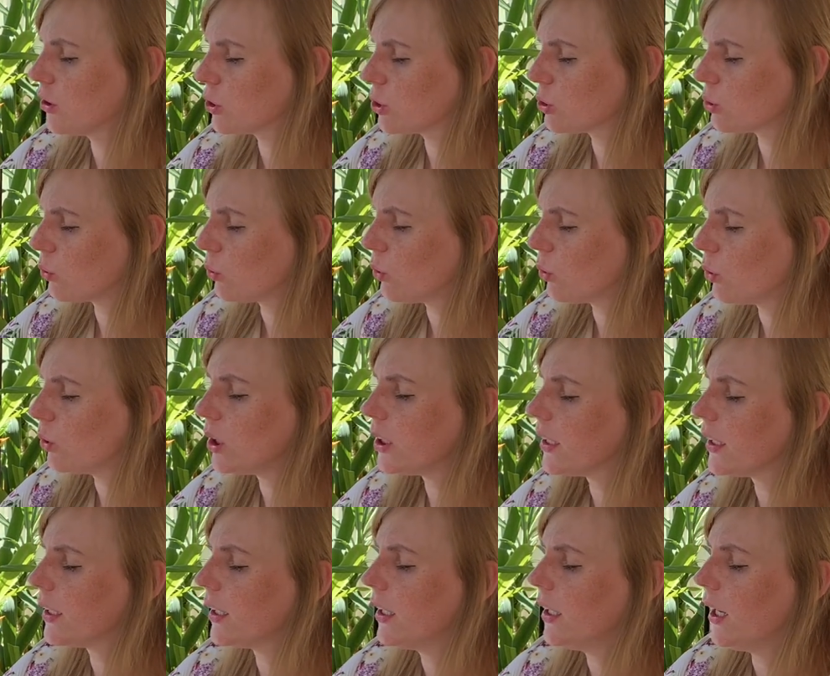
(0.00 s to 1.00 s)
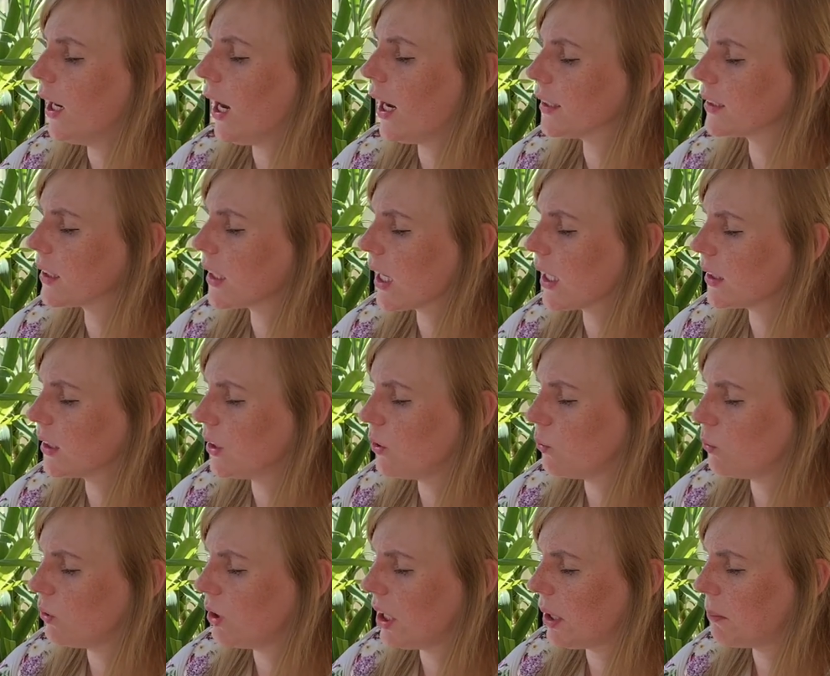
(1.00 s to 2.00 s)
соли, остатки
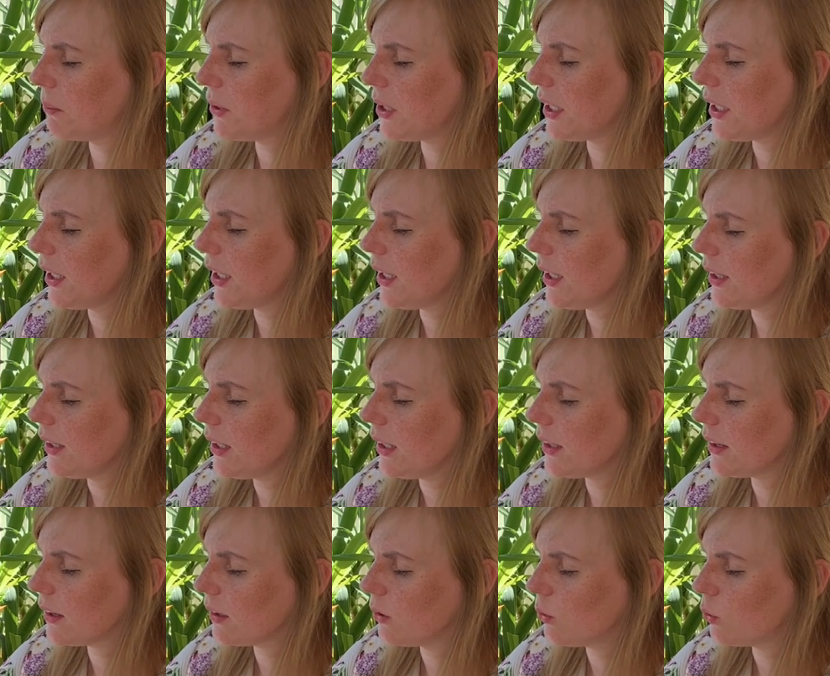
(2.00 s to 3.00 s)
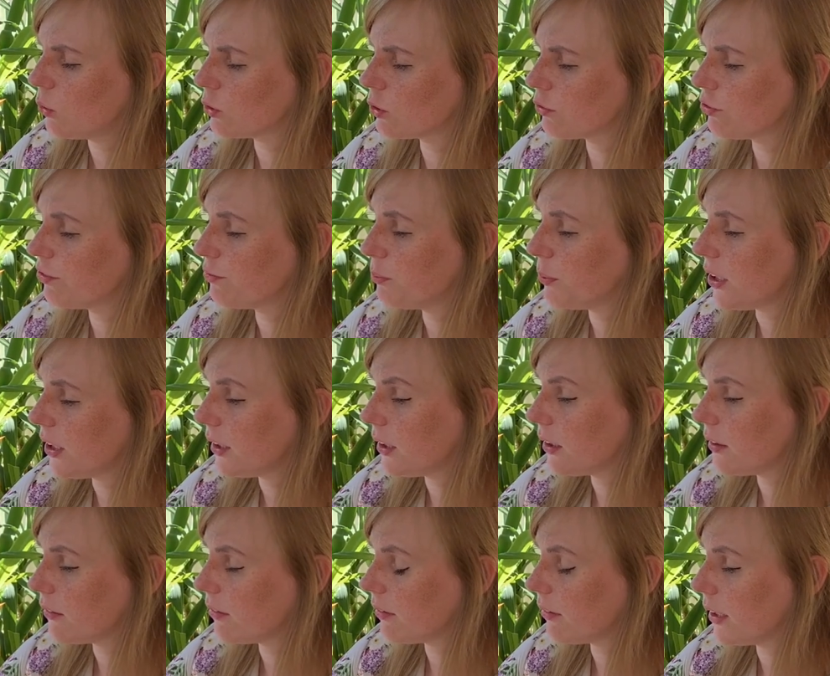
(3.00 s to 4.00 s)
удобрений он
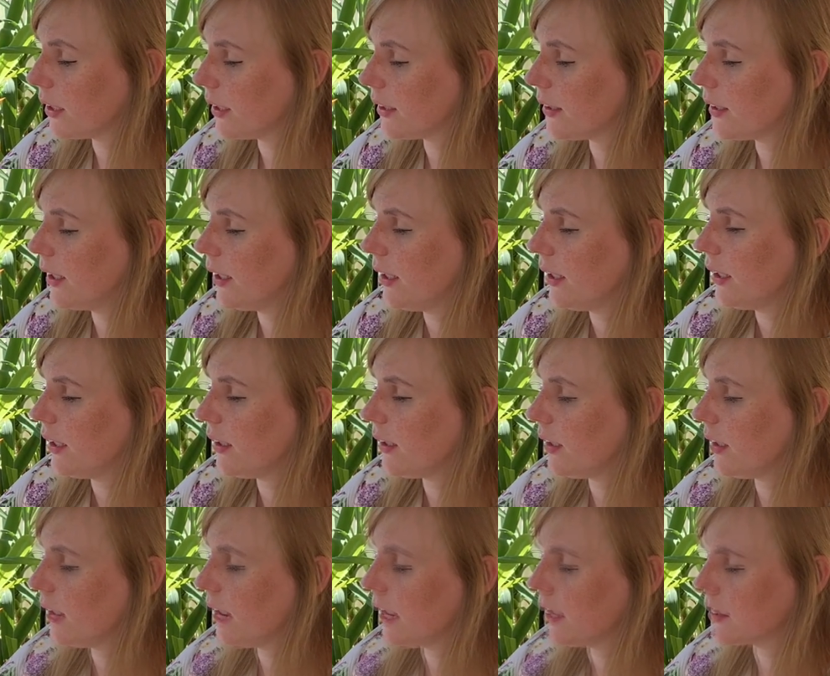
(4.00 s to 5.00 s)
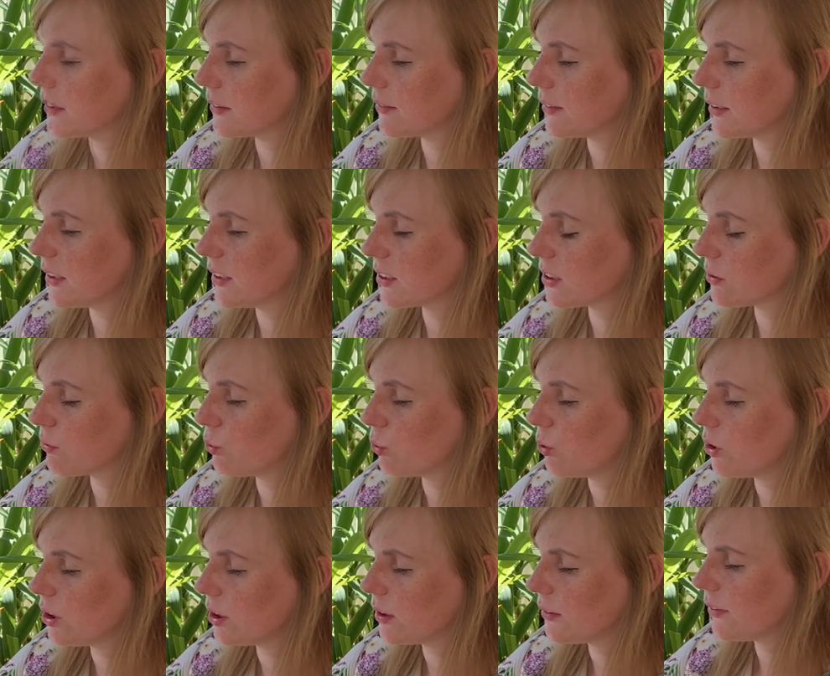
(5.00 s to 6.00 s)
впитывает, теряет и... свои
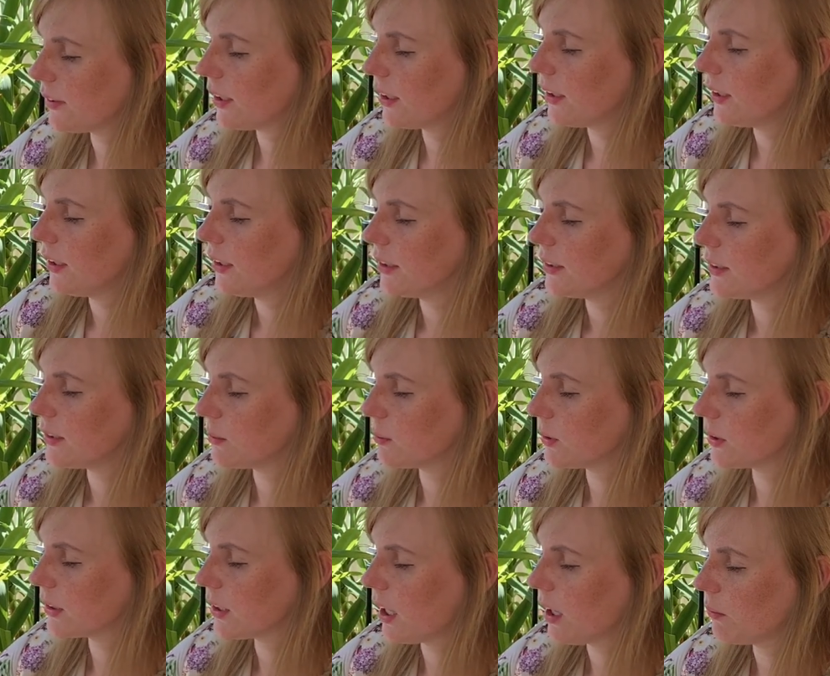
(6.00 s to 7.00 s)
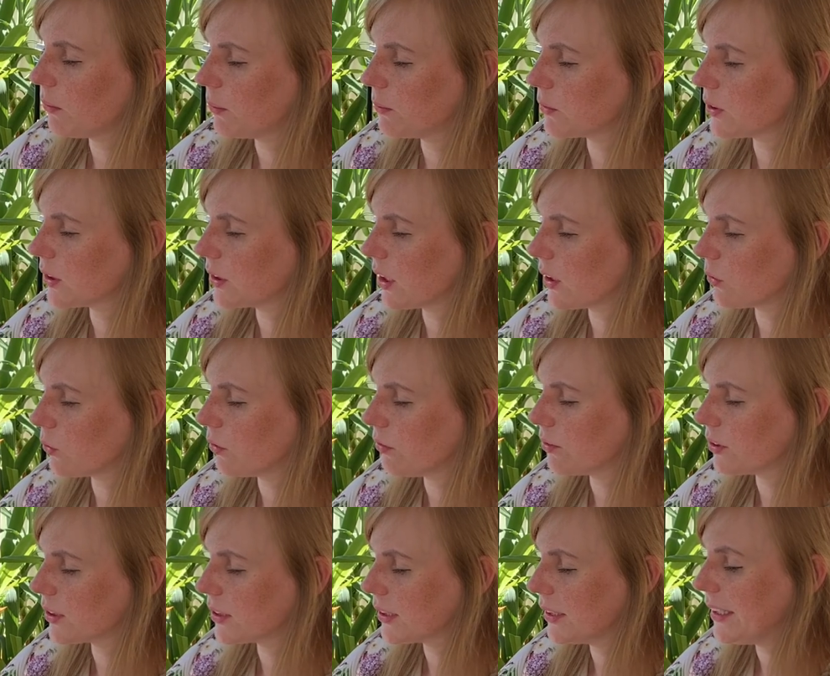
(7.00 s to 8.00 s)
свойства, тем самым
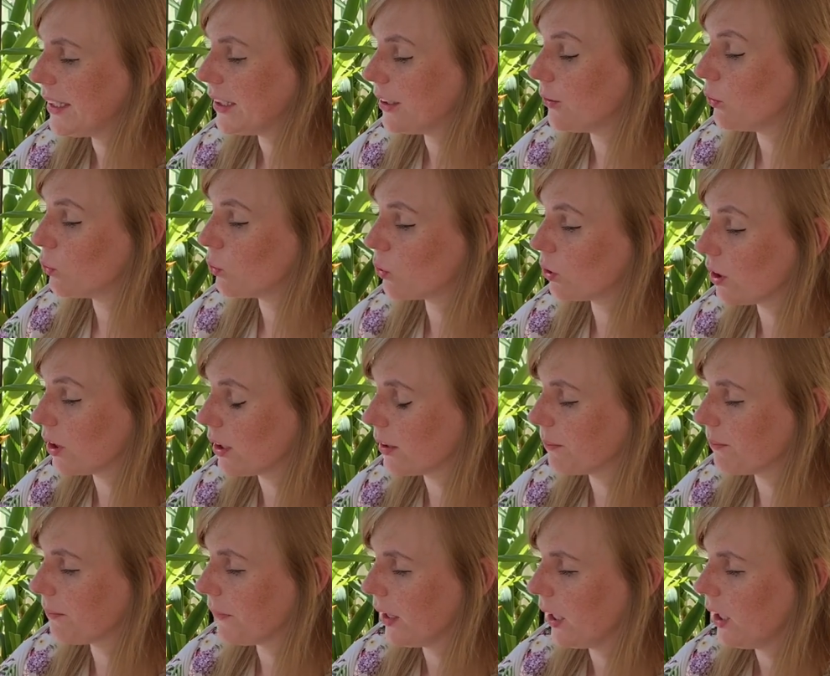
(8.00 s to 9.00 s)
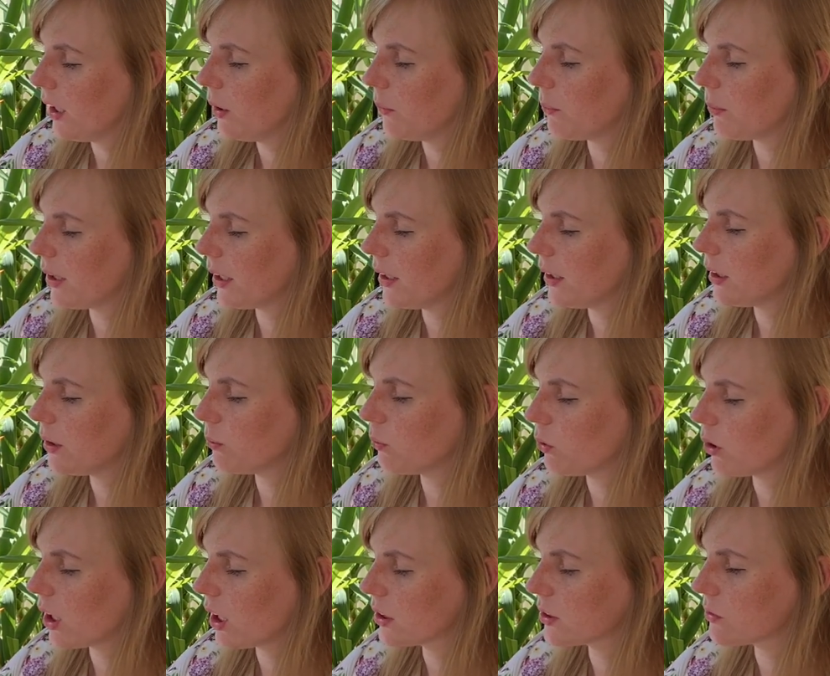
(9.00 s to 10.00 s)
становится негодным. Поэтому
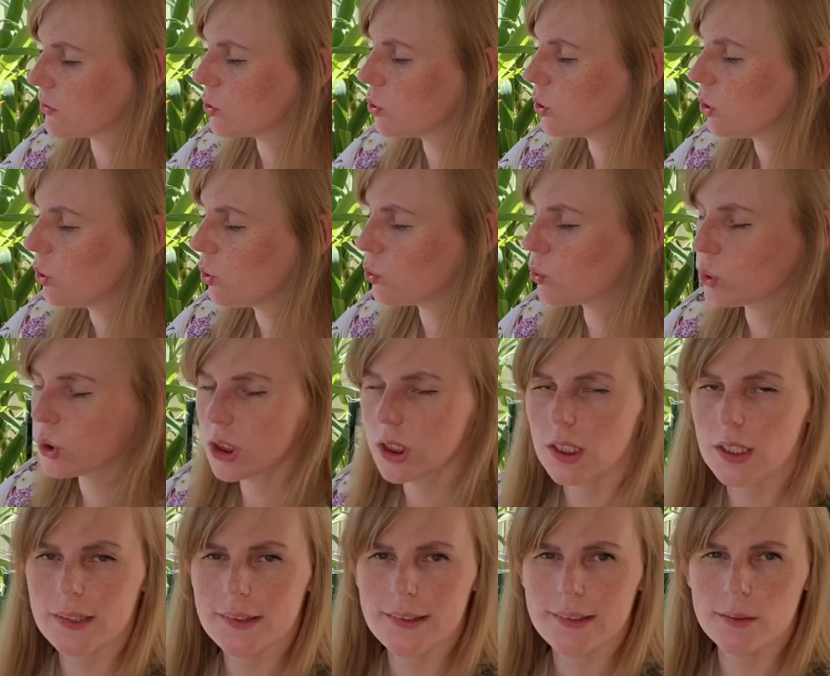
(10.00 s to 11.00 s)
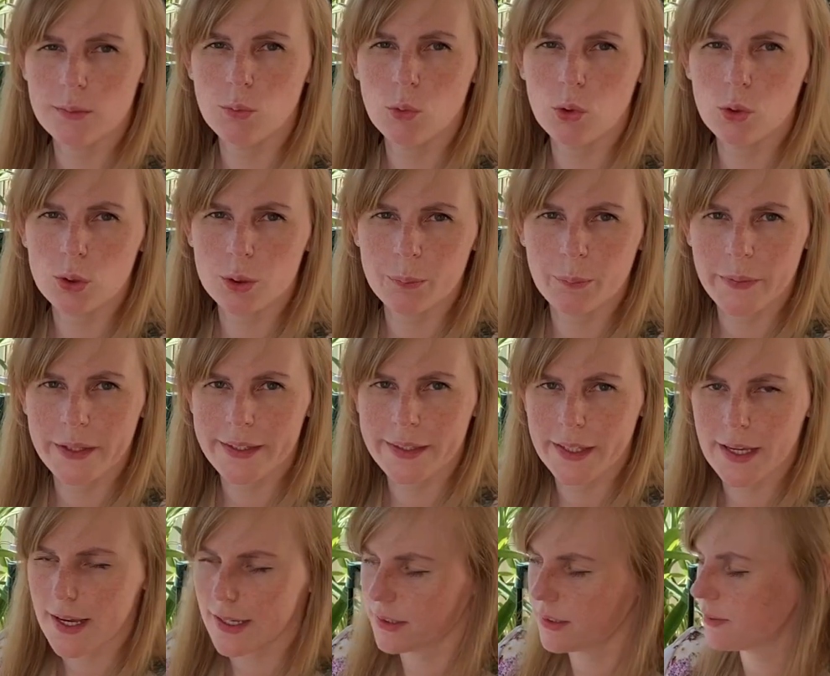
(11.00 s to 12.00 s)
раз в год нужно этот мух
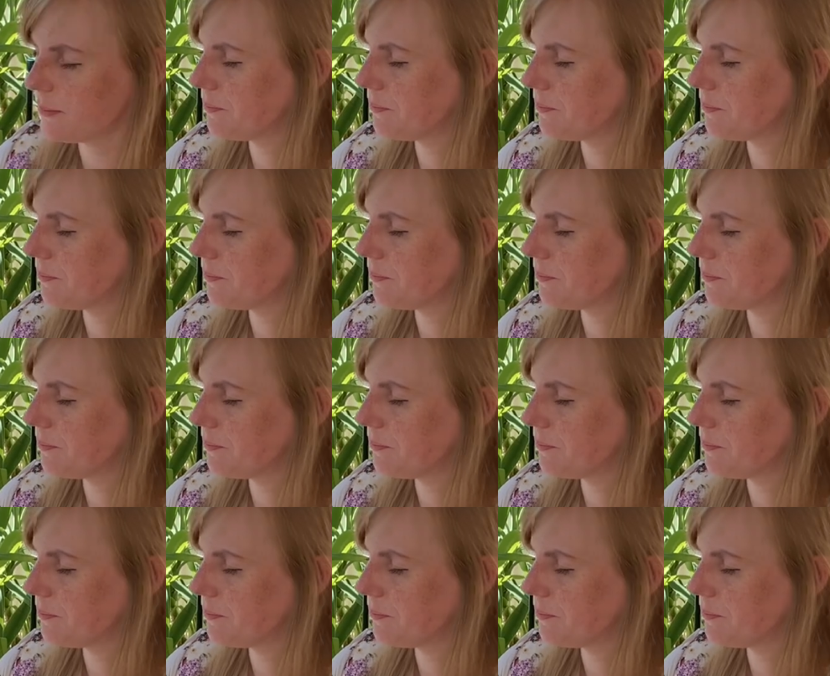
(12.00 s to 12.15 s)
менять.